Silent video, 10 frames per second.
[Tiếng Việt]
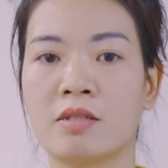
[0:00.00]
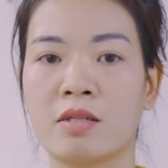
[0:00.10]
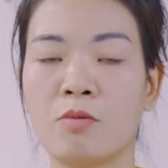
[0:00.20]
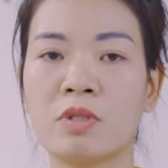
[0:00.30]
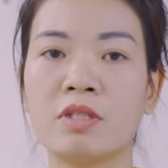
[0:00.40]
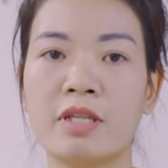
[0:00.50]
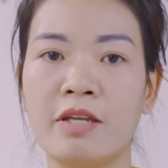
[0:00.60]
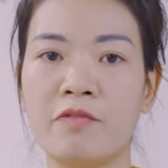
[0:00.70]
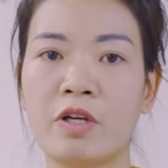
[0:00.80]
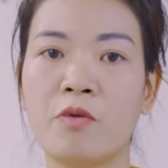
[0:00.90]
không tự
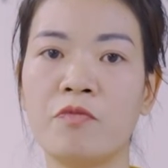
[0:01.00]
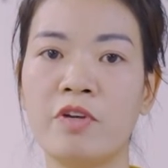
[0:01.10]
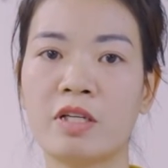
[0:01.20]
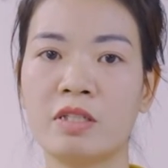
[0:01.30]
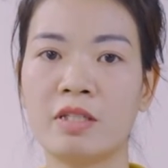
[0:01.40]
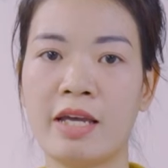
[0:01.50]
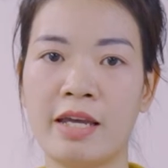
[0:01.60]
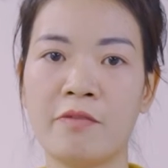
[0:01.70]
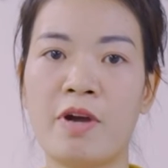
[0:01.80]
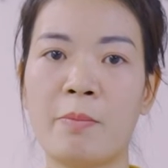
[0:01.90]
tin với công việc như
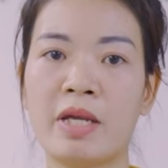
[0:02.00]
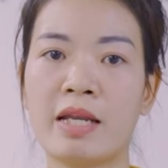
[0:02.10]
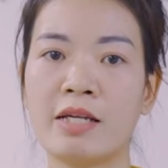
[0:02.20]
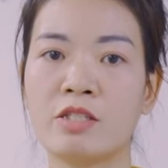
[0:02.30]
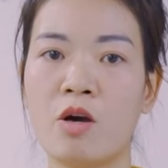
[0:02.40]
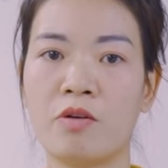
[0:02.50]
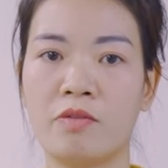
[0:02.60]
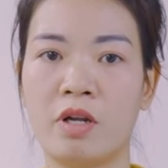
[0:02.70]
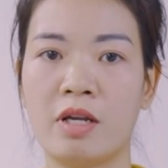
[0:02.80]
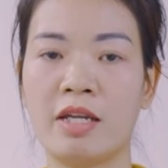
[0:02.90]
thế và mình đã
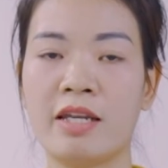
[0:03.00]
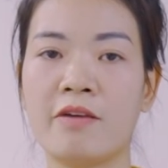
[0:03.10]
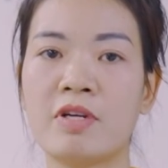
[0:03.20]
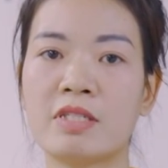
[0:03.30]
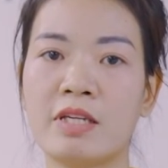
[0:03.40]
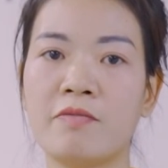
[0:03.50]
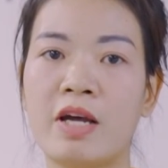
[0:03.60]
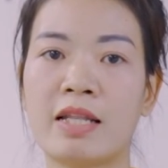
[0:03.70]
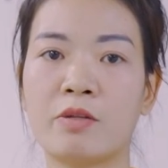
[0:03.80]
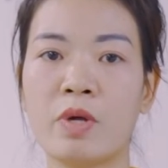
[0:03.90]
chọn à, đến Eva Sinh
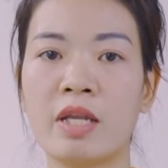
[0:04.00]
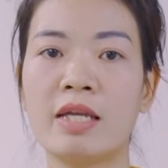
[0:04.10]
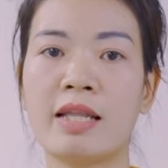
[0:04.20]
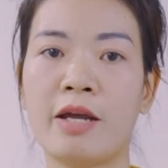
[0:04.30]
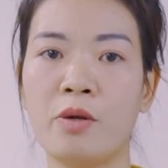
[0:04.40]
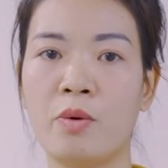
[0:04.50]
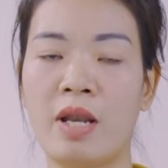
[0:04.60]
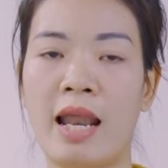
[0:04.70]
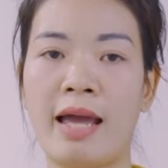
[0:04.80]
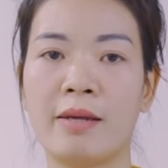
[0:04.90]
và quyết định thay
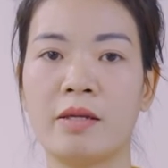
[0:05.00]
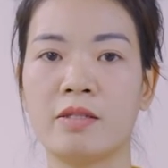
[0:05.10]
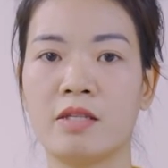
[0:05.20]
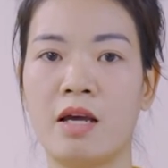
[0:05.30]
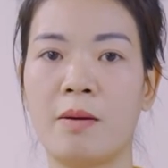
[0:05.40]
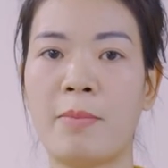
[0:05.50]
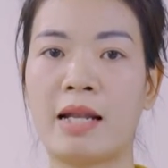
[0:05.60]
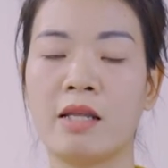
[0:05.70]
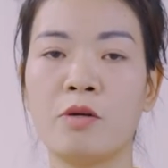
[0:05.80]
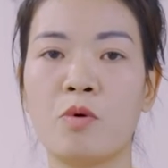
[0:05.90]
đổi lại À,
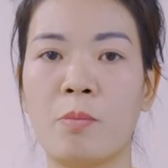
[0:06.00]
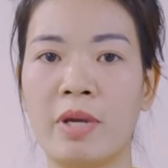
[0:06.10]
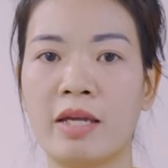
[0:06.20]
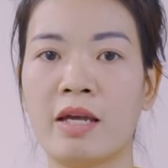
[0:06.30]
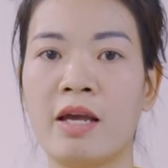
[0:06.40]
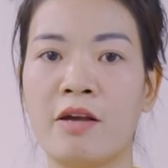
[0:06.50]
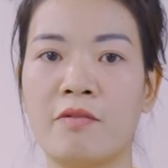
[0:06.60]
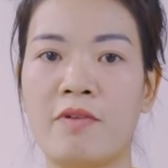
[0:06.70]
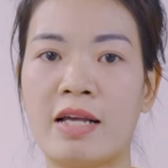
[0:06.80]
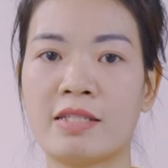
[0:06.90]
bản thân của mình
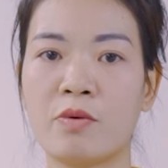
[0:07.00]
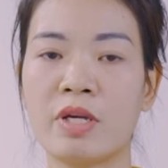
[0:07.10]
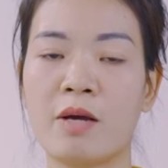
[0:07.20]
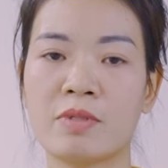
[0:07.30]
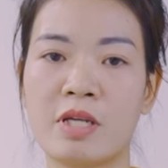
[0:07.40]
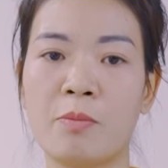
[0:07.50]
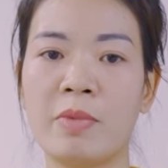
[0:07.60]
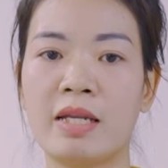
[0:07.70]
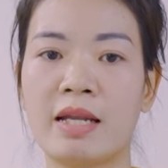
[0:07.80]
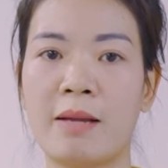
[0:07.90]
và sau khi học
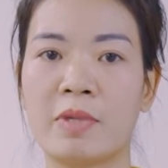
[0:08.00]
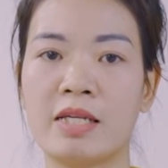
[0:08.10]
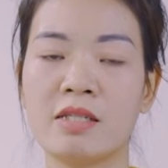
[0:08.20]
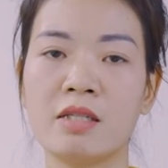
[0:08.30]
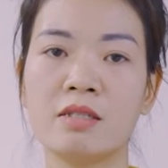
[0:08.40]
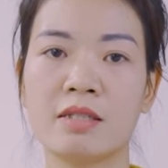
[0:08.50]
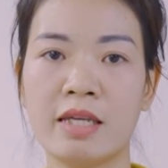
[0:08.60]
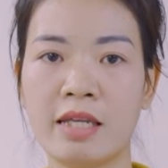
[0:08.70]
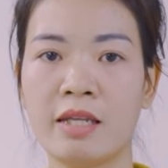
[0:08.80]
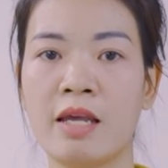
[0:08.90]
xong mình cảm thấy rất tự
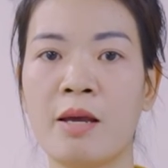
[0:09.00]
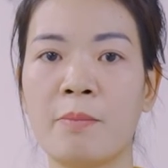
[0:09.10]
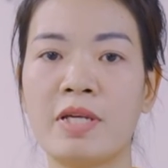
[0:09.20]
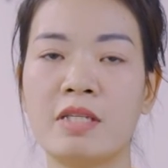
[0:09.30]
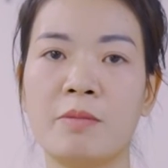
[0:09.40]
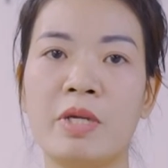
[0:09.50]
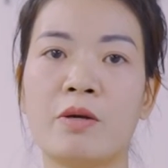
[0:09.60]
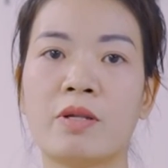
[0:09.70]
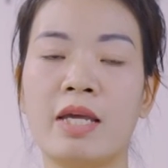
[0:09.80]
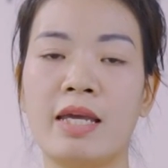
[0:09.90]
tin. Bây giờ
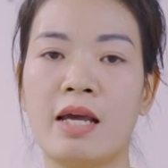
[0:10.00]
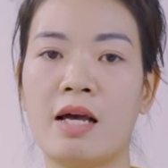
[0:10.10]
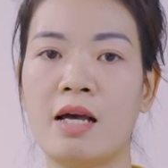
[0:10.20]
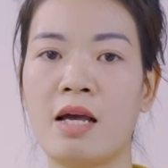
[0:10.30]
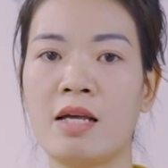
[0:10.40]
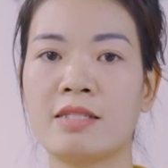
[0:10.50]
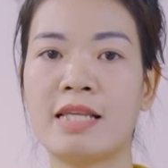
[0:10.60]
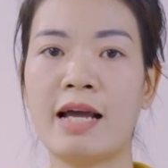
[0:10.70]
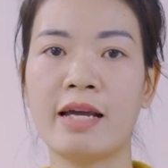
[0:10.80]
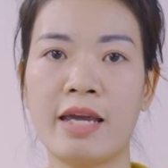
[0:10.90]
mình có thể à,
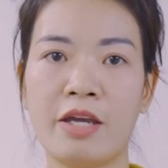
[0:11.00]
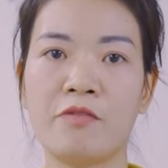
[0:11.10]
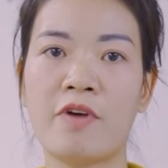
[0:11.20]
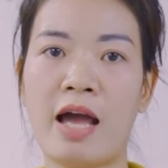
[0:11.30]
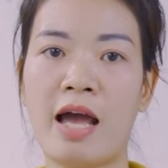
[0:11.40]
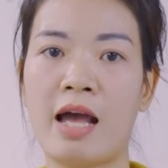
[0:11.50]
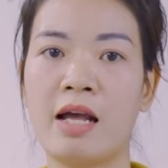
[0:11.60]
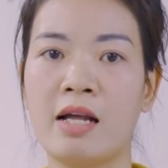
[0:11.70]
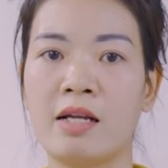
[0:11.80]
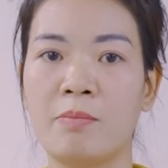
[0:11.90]
ra nghề và
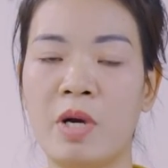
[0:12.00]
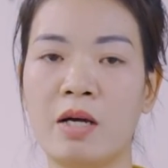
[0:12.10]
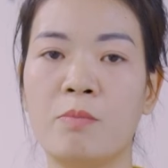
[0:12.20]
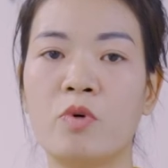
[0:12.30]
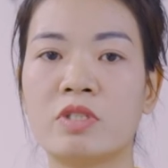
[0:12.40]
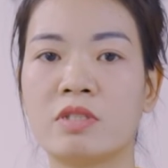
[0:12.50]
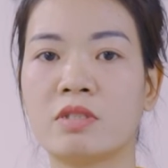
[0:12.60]
mở một